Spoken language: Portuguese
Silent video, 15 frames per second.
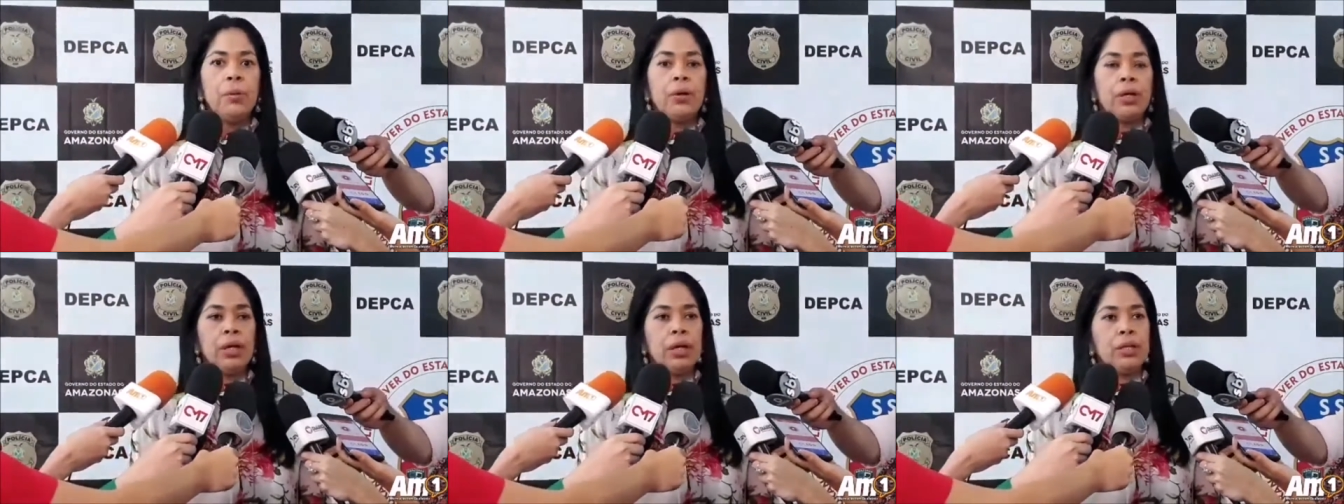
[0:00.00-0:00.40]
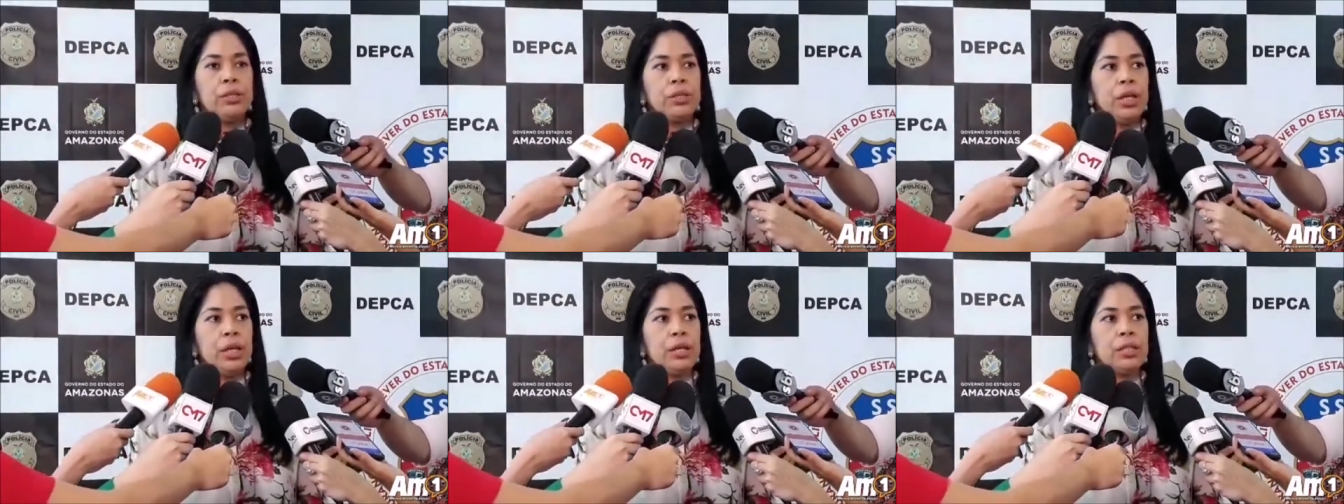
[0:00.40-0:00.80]
porque
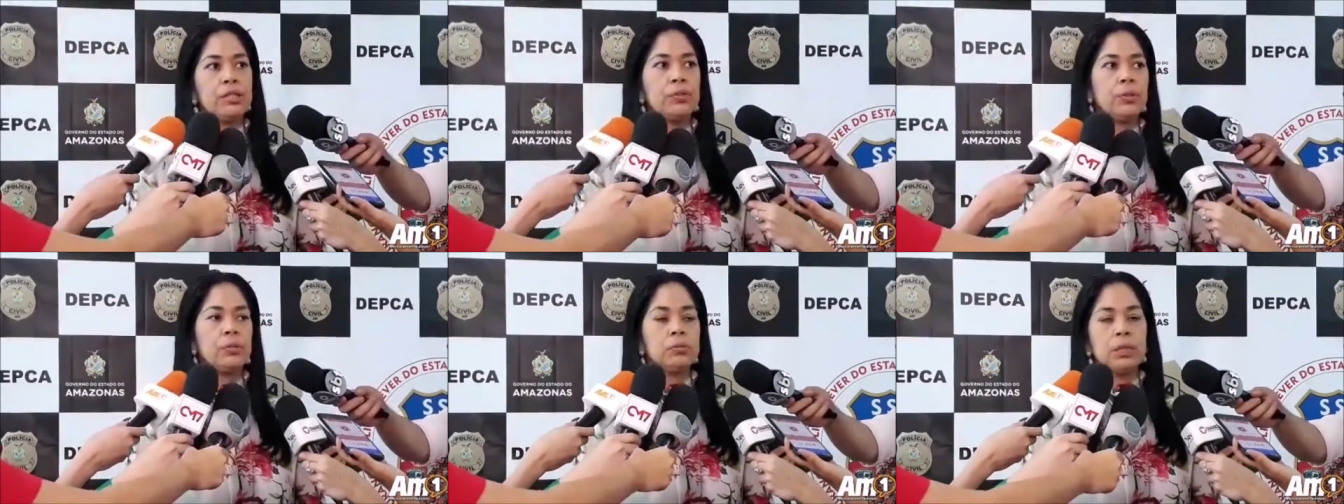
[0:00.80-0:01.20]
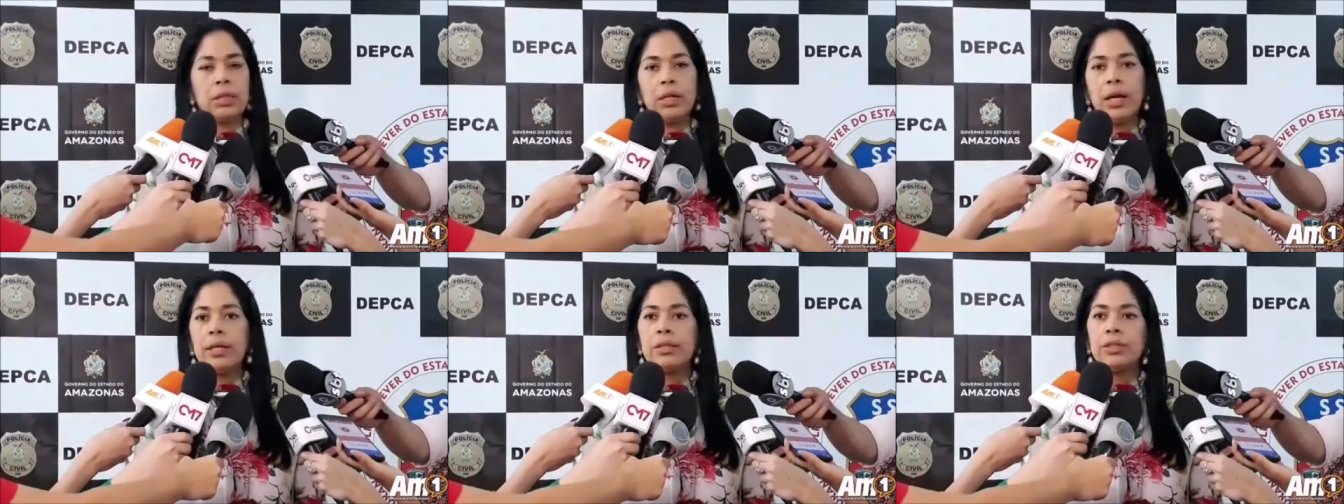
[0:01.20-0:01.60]
elas foram
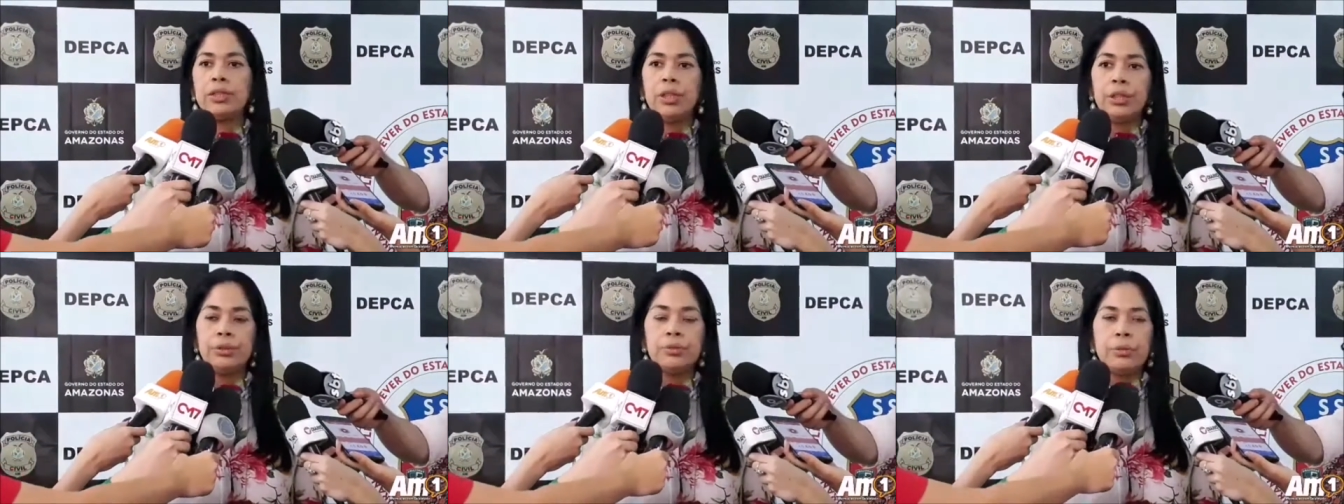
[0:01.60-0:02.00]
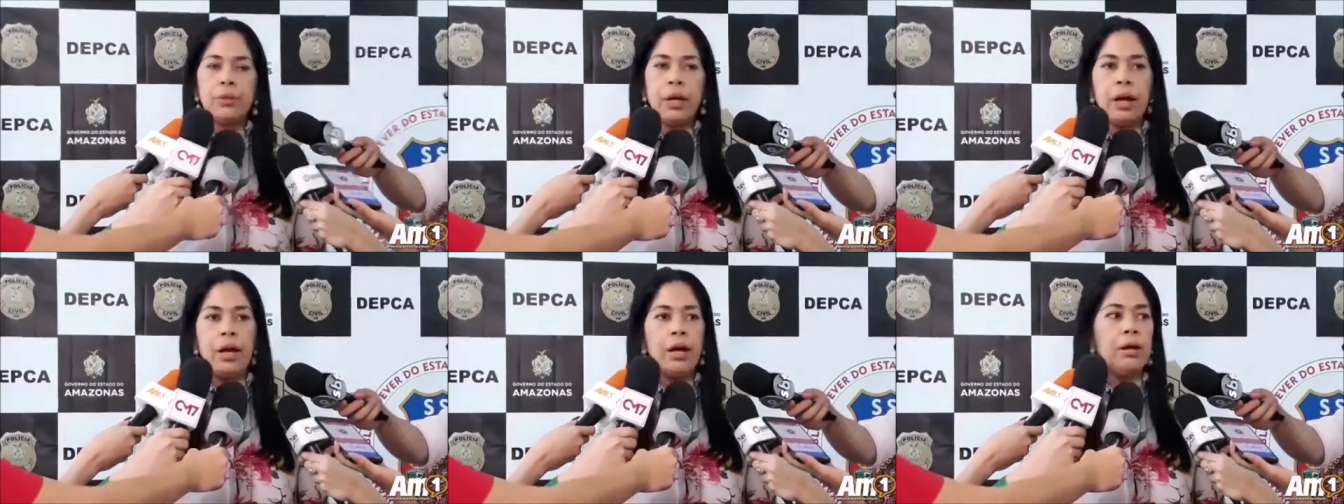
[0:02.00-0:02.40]
trancadas desde
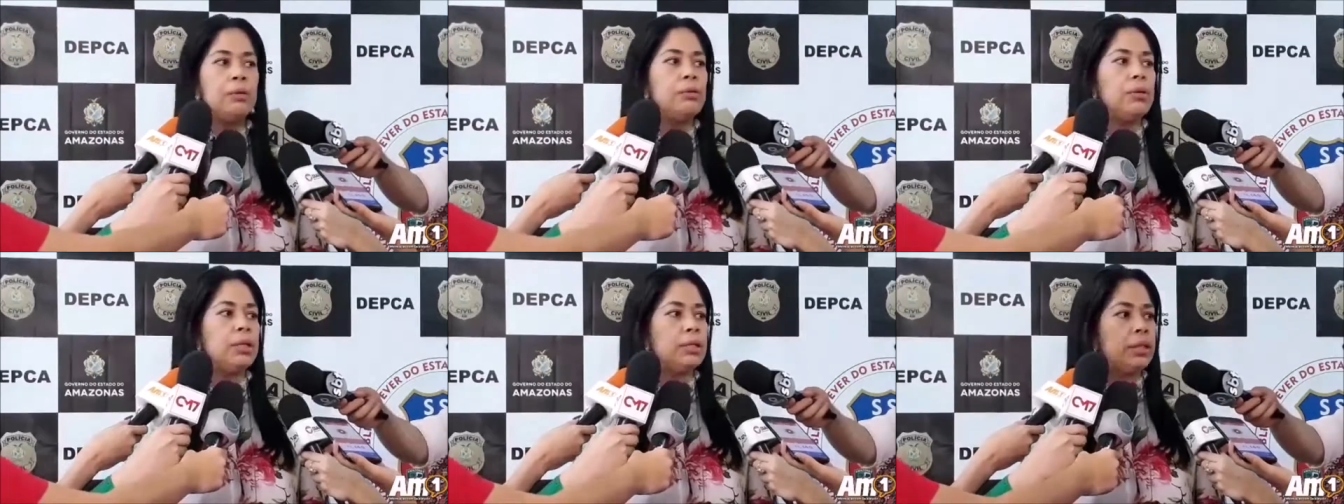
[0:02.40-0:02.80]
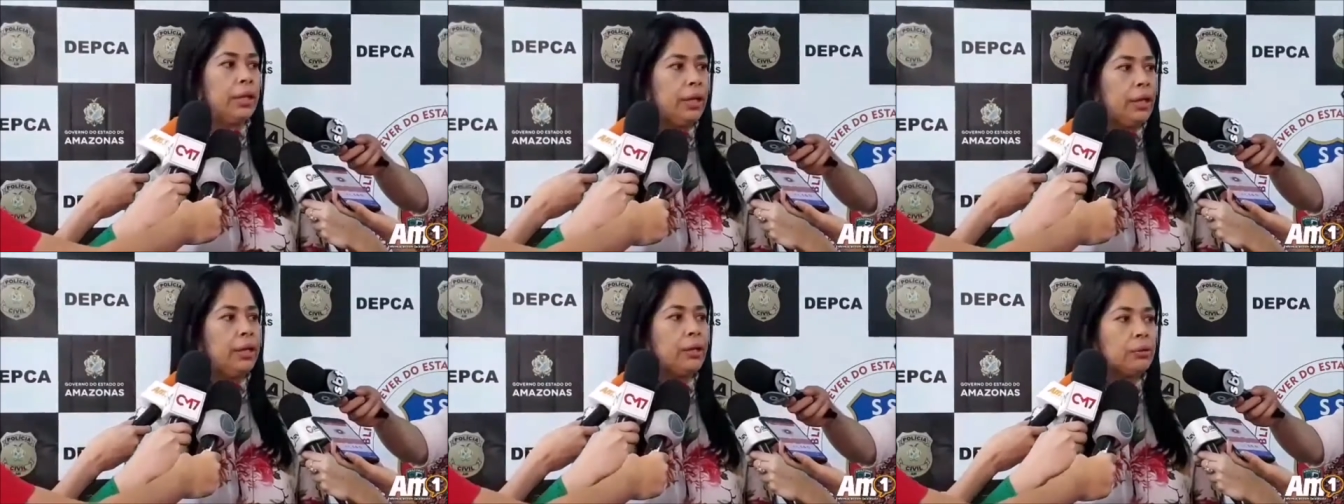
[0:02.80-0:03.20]
o carro
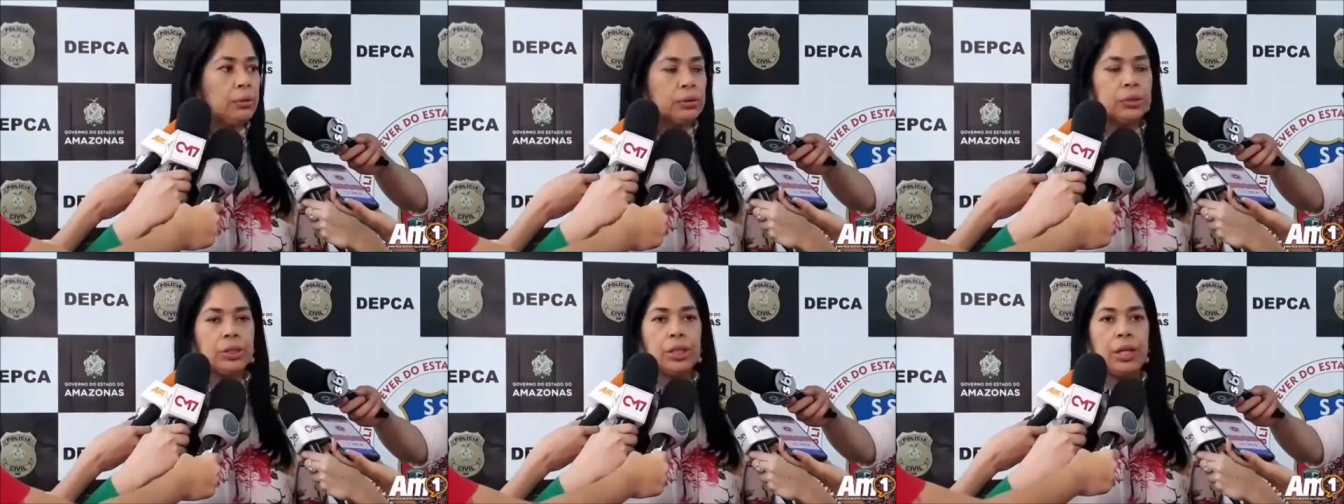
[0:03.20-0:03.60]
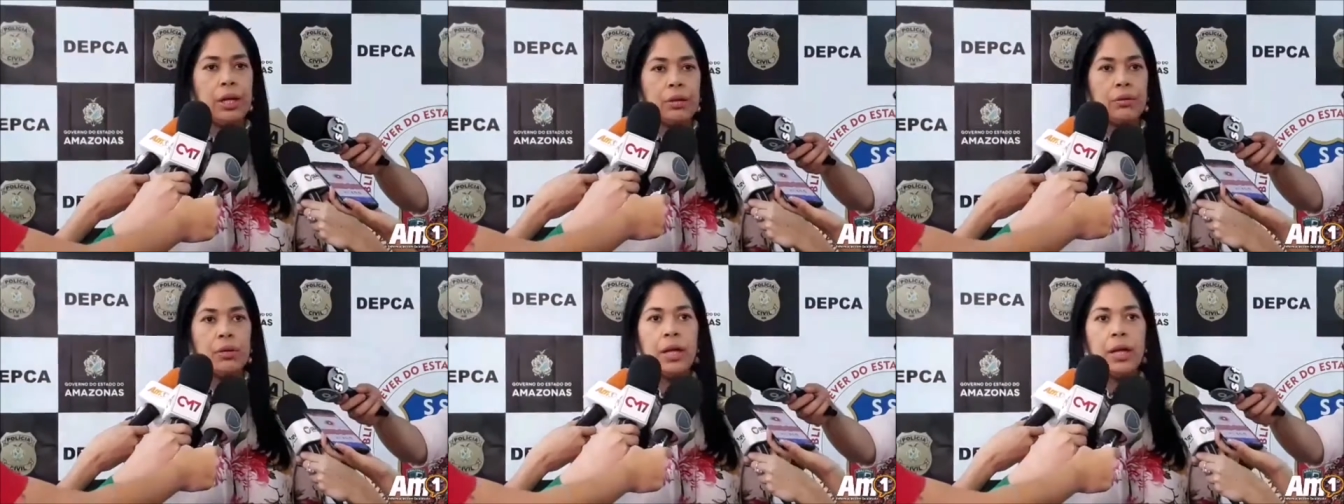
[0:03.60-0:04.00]
até quando
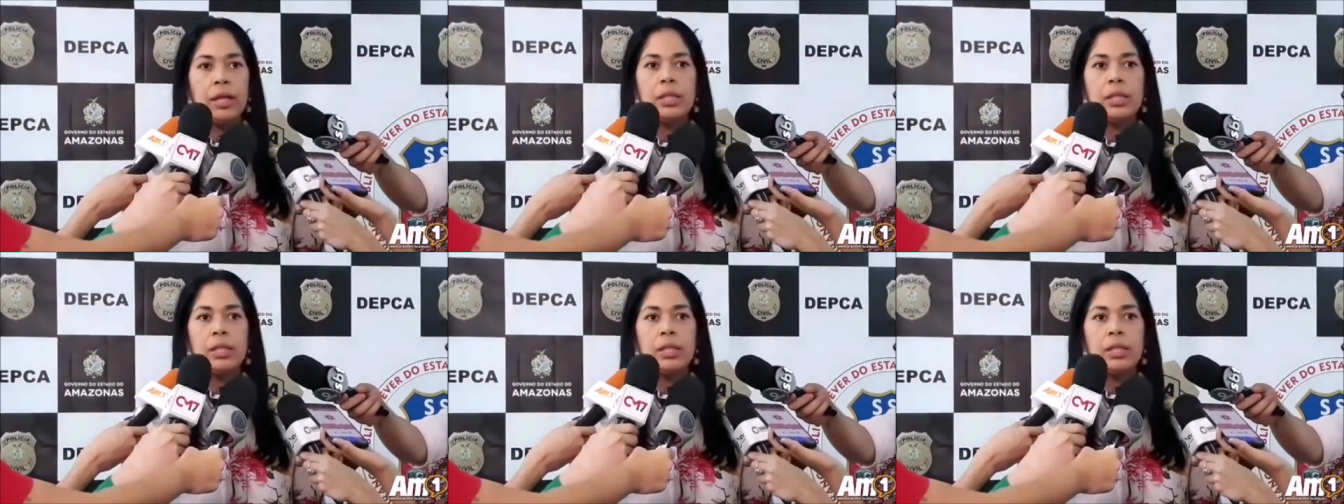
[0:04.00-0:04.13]
chegaram lá,